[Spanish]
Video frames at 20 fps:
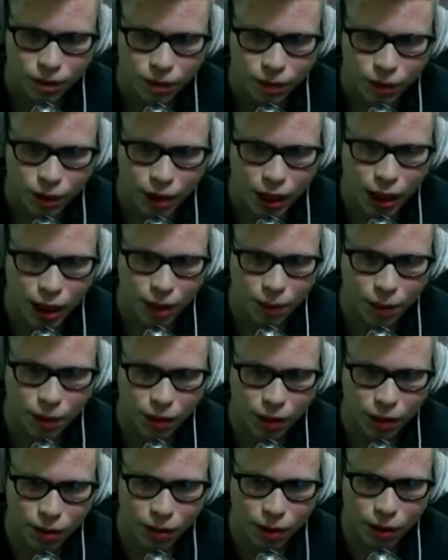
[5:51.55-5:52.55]
Ah, pero ya
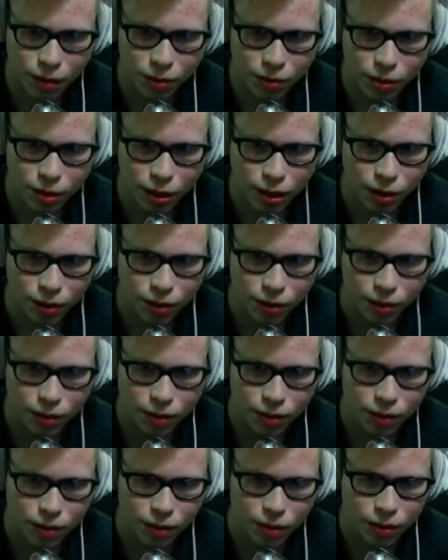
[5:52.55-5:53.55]
lo había looteado, güey.
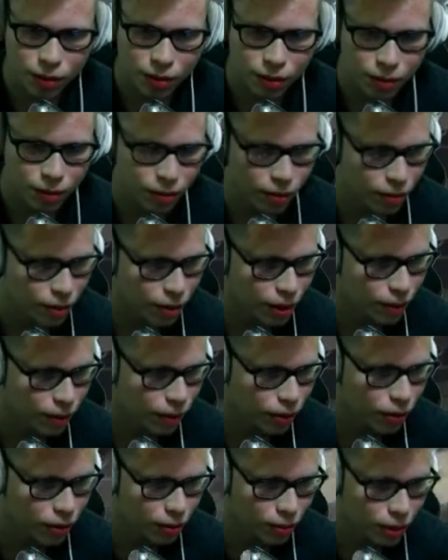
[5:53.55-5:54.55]
Me va a llevar
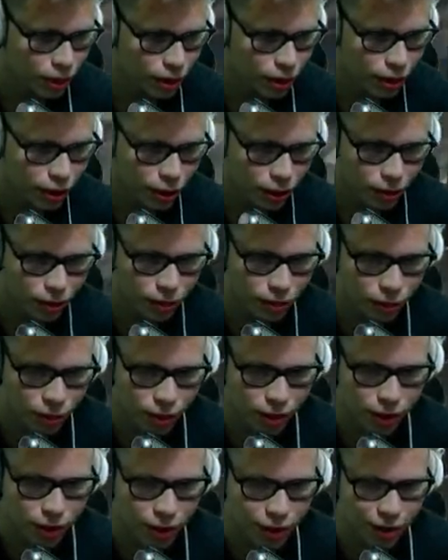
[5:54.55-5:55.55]
otro
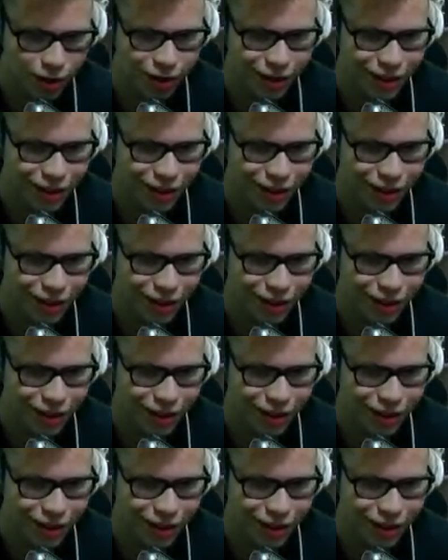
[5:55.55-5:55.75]
boquitín.